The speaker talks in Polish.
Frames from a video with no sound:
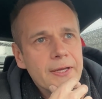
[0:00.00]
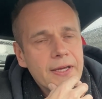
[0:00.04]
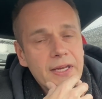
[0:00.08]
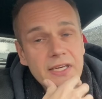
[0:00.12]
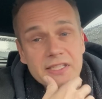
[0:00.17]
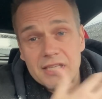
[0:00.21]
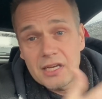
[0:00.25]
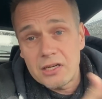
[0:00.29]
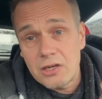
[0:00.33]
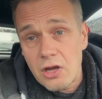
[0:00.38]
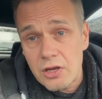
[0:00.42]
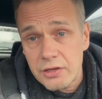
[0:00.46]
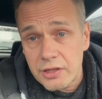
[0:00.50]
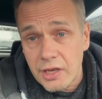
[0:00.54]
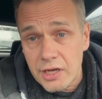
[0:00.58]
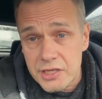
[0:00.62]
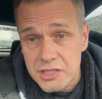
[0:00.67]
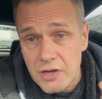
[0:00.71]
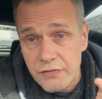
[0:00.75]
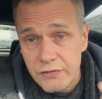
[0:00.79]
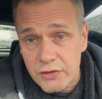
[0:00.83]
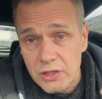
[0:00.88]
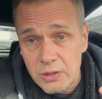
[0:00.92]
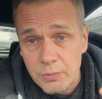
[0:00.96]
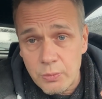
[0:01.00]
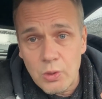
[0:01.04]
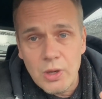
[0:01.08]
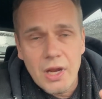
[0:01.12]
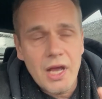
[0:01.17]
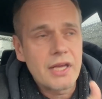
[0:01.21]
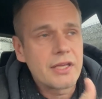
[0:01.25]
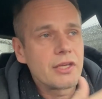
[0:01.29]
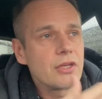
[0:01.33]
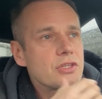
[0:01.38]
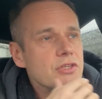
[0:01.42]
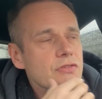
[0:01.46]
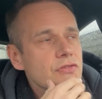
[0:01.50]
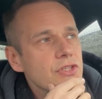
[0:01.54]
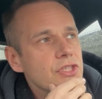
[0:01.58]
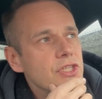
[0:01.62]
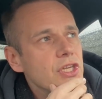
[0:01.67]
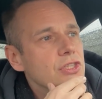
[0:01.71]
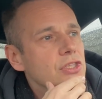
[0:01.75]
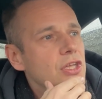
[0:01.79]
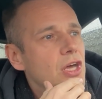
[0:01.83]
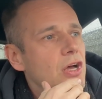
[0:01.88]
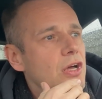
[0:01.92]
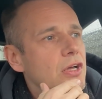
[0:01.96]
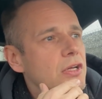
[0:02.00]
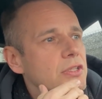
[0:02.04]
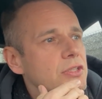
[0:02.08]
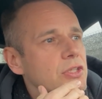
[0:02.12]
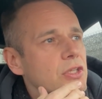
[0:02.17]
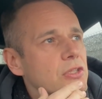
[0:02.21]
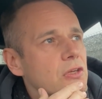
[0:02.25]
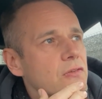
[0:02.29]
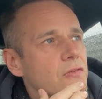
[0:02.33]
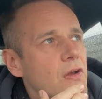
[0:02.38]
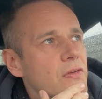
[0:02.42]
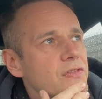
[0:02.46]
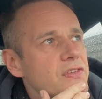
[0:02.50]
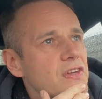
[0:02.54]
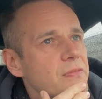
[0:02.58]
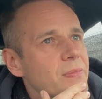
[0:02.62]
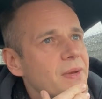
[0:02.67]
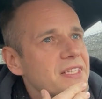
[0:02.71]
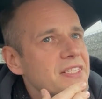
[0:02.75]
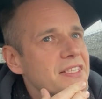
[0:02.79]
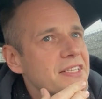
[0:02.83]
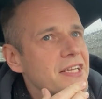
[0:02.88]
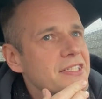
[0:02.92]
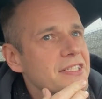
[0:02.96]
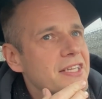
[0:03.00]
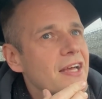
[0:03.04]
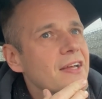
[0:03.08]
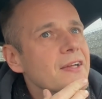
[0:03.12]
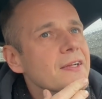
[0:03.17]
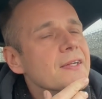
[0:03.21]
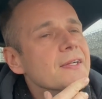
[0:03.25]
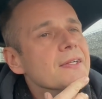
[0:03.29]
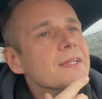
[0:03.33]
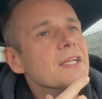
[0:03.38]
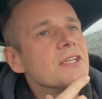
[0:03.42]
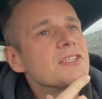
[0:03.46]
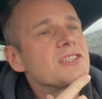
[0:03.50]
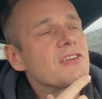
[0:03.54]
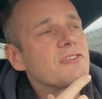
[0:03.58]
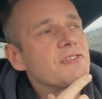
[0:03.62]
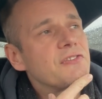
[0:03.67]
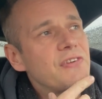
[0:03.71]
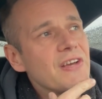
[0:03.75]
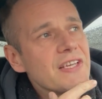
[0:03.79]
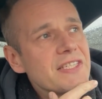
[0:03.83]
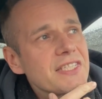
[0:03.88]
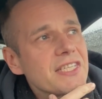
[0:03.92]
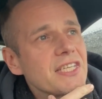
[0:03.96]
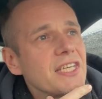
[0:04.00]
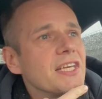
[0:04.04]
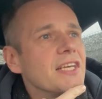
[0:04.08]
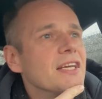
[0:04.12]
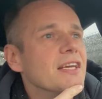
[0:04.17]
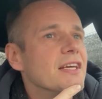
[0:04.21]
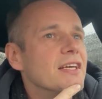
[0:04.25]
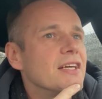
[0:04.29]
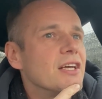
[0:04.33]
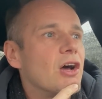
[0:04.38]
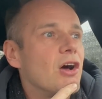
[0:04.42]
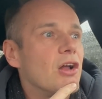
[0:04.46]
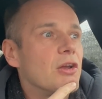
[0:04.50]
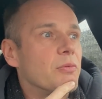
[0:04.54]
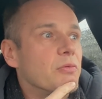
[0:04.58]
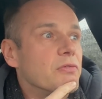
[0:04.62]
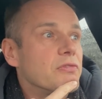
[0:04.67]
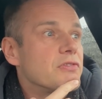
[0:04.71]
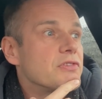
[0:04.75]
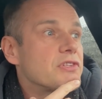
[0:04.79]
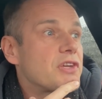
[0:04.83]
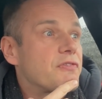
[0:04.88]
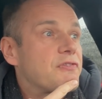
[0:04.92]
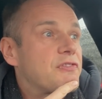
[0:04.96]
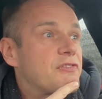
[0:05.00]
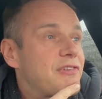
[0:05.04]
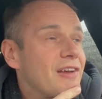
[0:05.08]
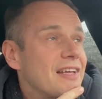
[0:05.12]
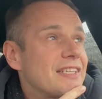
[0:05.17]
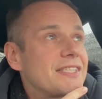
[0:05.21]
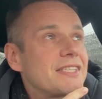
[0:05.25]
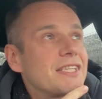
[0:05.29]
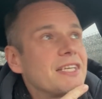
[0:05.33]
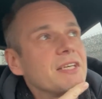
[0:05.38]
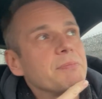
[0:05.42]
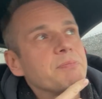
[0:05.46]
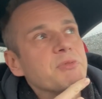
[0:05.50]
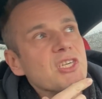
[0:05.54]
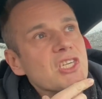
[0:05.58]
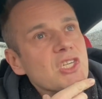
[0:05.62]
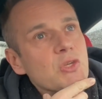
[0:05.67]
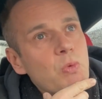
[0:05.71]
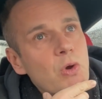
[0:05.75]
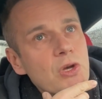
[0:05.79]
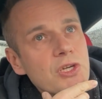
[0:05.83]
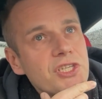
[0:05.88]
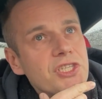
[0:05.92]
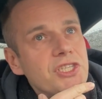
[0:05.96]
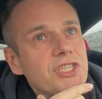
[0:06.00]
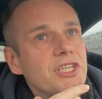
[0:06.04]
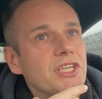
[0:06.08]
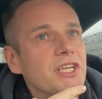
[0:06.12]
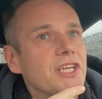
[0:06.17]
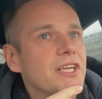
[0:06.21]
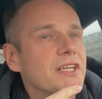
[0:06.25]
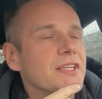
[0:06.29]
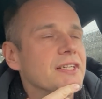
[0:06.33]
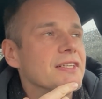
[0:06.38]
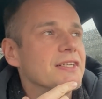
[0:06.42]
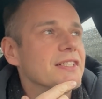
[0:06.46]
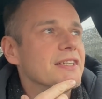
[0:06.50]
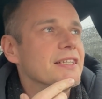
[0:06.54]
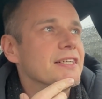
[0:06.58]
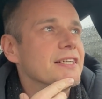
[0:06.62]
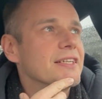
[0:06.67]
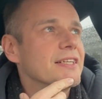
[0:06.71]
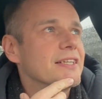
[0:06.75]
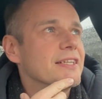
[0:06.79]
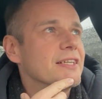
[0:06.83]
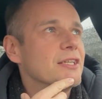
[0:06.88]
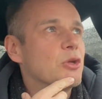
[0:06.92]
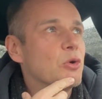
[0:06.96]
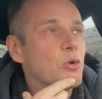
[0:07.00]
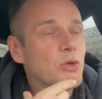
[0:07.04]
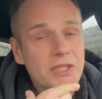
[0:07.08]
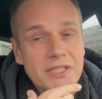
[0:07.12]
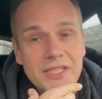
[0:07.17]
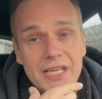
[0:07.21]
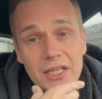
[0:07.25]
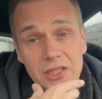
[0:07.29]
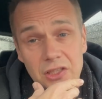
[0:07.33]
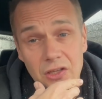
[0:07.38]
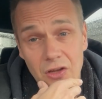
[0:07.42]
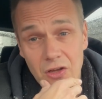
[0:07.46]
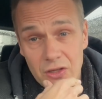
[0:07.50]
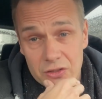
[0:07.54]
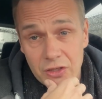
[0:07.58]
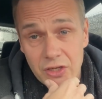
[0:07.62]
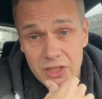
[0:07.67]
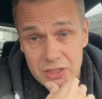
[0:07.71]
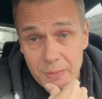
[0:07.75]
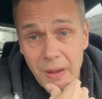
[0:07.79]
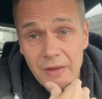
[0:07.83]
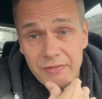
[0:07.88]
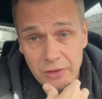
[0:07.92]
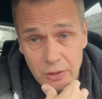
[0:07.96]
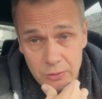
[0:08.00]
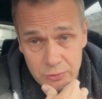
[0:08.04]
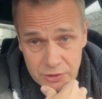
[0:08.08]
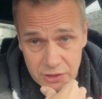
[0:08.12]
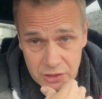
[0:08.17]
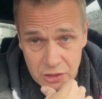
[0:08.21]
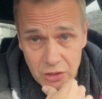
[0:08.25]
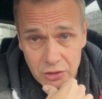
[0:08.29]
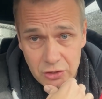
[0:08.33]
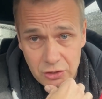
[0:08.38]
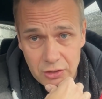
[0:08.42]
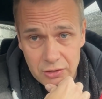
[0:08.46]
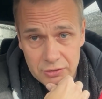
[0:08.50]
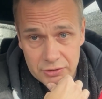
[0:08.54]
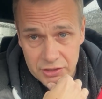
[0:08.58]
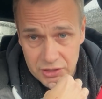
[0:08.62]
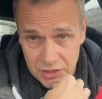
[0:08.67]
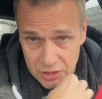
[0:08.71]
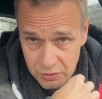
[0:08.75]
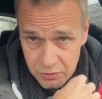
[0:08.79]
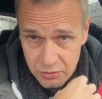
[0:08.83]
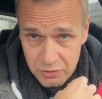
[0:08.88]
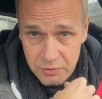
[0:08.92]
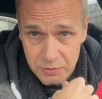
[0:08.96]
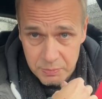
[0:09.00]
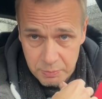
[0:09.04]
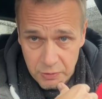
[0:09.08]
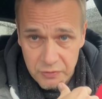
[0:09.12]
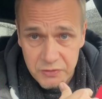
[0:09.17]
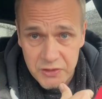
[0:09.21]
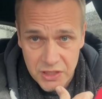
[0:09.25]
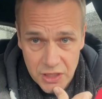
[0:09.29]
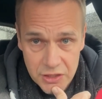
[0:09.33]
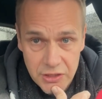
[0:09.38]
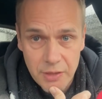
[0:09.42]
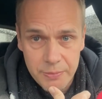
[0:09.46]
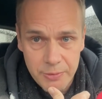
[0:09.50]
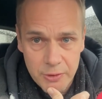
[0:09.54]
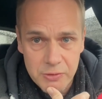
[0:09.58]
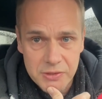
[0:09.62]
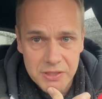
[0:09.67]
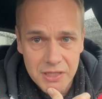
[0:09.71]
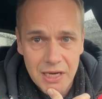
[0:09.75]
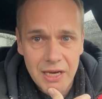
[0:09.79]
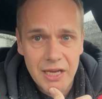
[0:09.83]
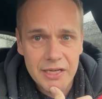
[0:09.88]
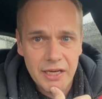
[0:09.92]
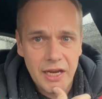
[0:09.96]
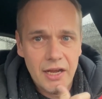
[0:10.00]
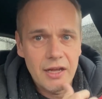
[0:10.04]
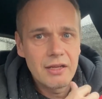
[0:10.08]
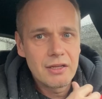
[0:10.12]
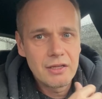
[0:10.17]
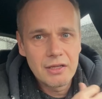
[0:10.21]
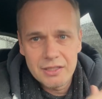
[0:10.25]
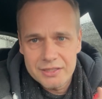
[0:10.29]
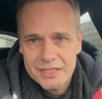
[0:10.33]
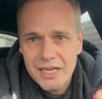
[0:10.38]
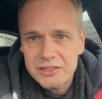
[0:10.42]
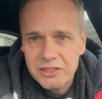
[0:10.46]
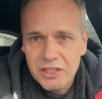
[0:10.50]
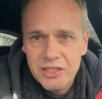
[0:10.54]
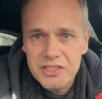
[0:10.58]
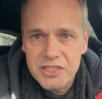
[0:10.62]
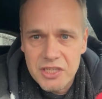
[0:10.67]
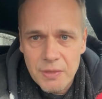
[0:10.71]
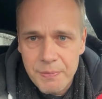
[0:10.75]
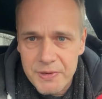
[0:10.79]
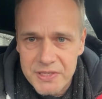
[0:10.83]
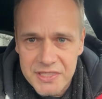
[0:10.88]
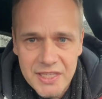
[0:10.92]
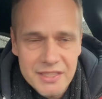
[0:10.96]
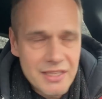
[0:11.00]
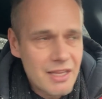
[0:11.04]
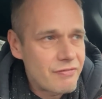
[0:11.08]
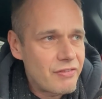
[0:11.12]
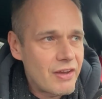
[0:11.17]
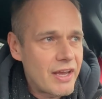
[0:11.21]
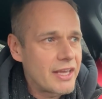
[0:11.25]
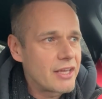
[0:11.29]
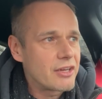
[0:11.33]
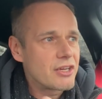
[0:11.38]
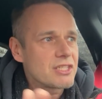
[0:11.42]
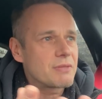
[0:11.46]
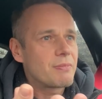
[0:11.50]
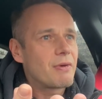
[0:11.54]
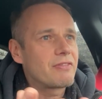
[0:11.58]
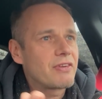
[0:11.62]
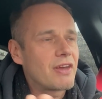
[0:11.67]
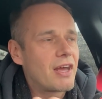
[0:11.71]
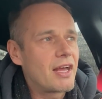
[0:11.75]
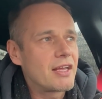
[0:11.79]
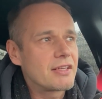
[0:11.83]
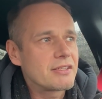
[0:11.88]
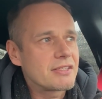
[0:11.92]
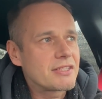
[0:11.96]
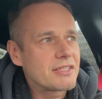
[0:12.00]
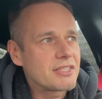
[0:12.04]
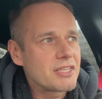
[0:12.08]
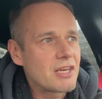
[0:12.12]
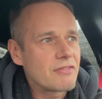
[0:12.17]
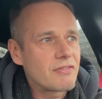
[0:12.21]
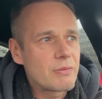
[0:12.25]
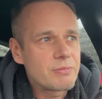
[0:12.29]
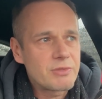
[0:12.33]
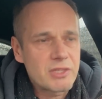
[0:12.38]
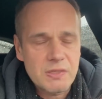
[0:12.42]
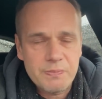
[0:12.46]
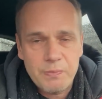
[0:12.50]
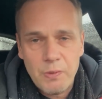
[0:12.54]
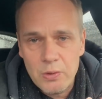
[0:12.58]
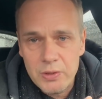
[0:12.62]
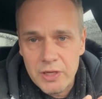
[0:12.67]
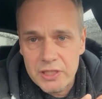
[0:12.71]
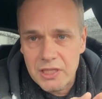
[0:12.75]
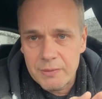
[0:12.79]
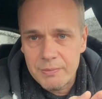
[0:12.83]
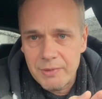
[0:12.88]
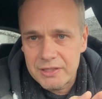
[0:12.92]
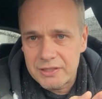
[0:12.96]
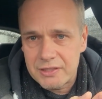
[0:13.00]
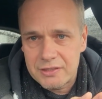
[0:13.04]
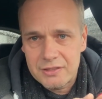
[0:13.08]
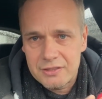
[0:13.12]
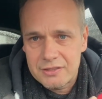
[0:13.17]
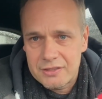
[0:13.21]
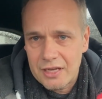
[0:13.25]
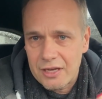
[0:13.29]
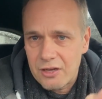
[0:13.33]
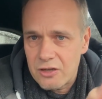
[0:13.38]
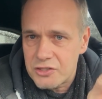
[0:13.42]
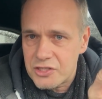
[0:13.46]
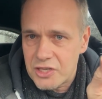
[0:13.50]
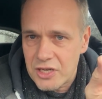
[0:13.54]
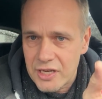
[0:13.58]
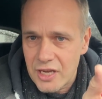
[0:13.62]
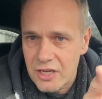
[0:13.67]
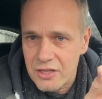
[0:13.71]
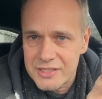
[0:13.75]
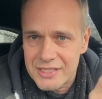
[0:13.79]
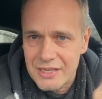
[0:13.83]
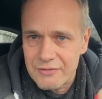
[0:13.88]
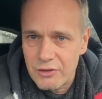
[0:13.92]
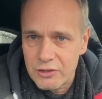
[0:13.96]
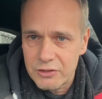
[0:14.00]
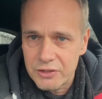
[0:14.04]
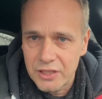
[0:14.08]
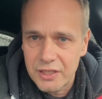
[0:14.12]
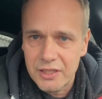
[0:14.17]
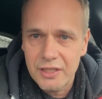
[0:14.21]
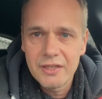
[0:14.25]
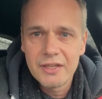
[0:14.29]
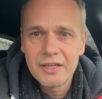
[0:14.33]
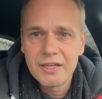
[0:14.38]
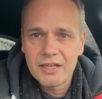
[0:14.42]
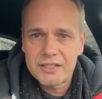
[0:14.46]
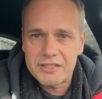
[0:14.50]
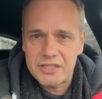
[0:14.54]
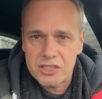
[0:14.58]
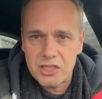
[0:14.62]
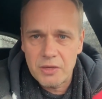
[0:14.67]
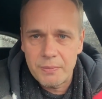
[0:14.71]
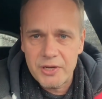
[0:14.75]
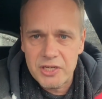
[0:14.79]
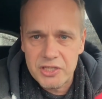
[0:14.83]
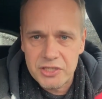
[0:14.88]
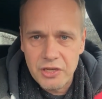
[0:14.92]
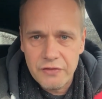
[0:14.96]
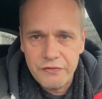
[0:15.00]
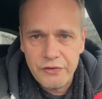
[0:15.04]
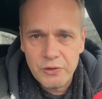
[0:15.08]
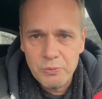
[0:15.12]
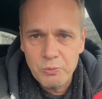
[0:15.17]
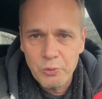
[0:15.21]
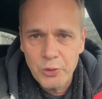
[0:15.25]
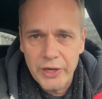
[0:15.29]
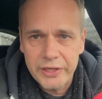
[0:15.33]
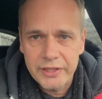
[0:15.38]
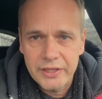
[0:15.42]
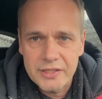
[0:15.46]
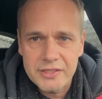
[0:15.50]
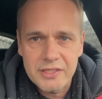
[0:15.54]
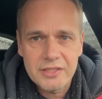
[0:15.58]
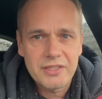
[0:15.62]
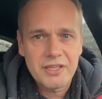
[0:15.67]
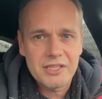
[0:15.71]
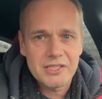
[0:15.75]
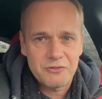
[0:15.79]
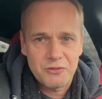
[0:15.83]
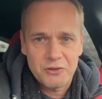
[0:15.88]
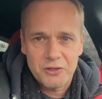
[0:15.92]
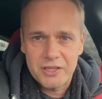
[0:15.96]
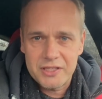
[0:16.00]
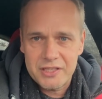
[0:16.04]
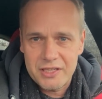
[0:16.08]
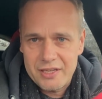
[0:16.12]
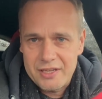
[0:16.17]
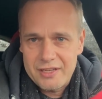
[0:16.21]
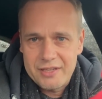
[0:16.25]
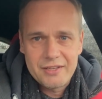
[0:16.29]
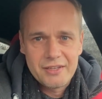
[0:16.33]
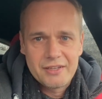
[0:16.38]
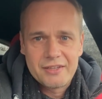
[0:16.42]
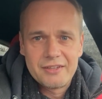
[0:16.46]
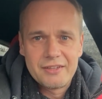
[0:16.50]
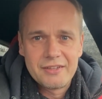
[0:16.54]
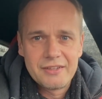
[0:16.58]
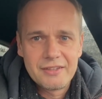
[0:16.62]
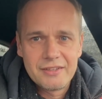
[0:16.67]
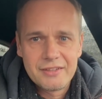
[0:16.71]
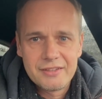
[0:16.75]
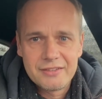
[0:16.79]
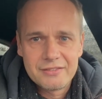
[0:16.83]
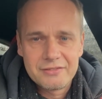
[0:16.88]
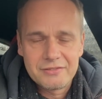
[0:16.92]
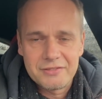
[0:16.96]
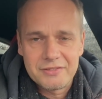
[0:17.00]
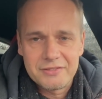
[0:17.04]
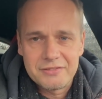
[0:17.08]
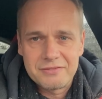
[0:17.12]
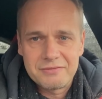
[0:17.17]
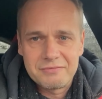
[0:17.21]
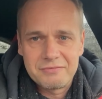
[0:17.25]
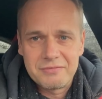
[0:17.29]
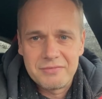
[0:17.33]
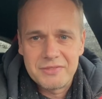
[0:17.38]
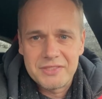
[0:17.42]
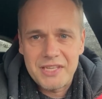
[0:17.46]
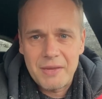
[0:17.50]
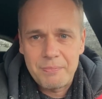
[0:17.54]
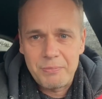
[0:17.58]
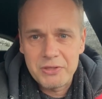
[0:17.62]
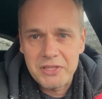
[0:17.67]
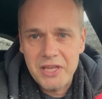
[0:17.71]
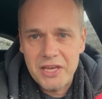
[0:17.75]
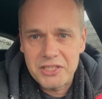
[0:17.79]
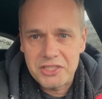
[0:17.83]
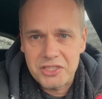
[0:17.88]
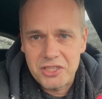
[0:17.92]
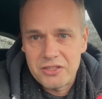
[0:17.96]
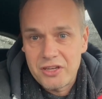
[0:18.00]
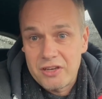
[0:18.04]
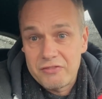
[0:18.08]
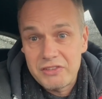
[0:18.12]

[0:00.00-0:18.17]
Christian Horner, szef Red Bulla i oczywiście to, Toto Wolff, szef Mercedesa, że w kwestii, on, że w kwestii przyszłości e, Luisa to on rozmawiał z Toto i że powiedzieli dobre ustalenia. Jak to jest, że prezydent FAI rozmawia z szefem zespołu na temat tego, że jego zawodnik chce się obrazić na Formułę 1? Co to jest w ogóle za za podejście.